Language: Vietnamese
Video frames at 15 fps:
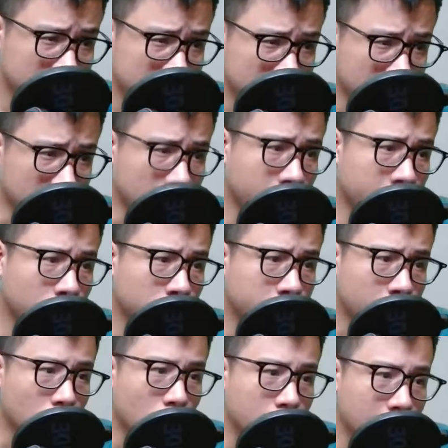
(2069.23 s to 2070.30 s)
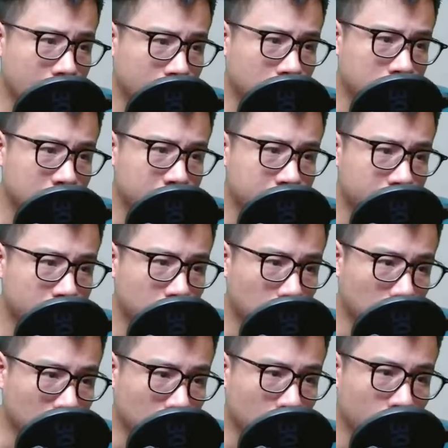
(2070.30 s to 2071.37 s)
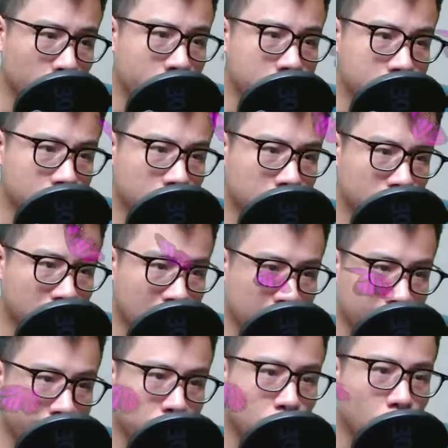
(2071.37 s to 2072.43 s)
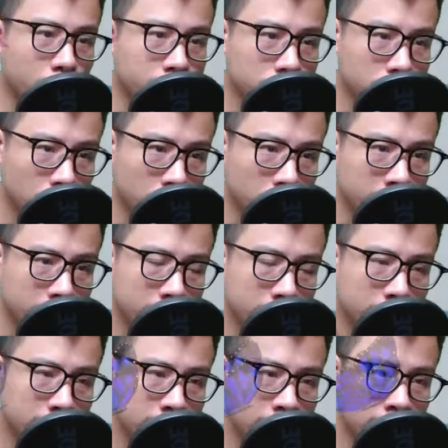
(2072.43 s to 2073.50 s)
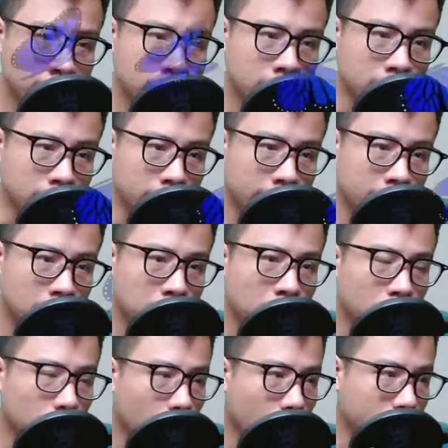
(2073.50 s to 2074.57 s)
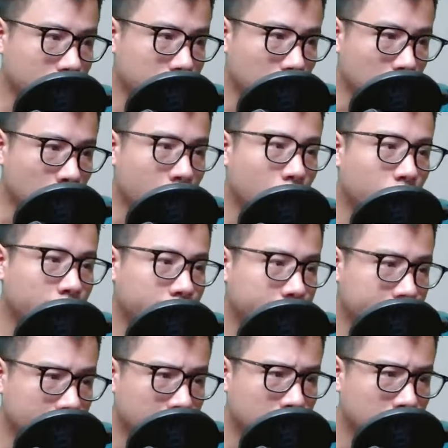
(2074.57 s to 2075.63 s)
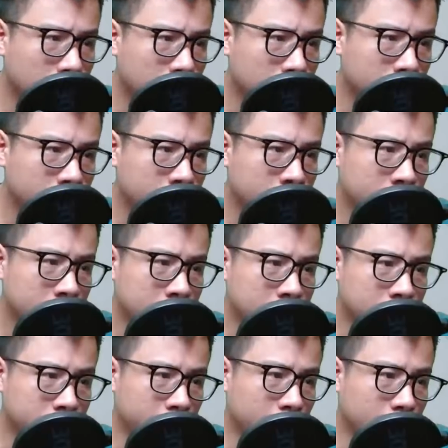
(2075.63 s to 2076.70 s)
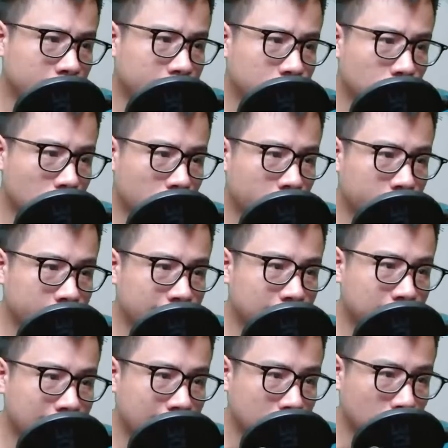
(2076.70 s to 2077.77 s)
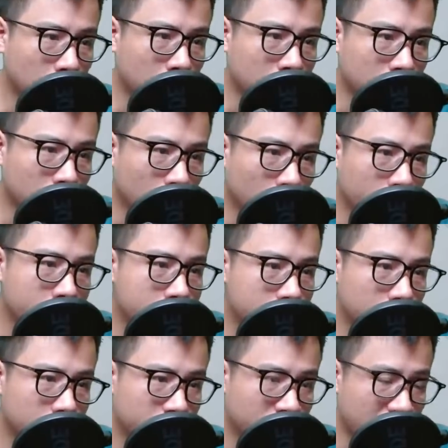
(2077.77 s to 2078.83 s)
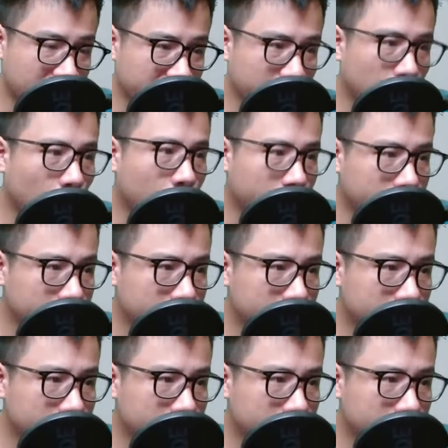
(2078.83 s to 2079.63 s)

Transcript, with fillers: Ở đây có thể coi là nơi giáp danh của Lôi Uyên Sơn và Bách Thú Lĩnh rồi. Ở đây không hỗn loạn như vùng hoang nguyên kia đâu. Vì ở đây thuộc về địa bàn của Lôi Uyên Sơn và Bách Thú Lĩnh.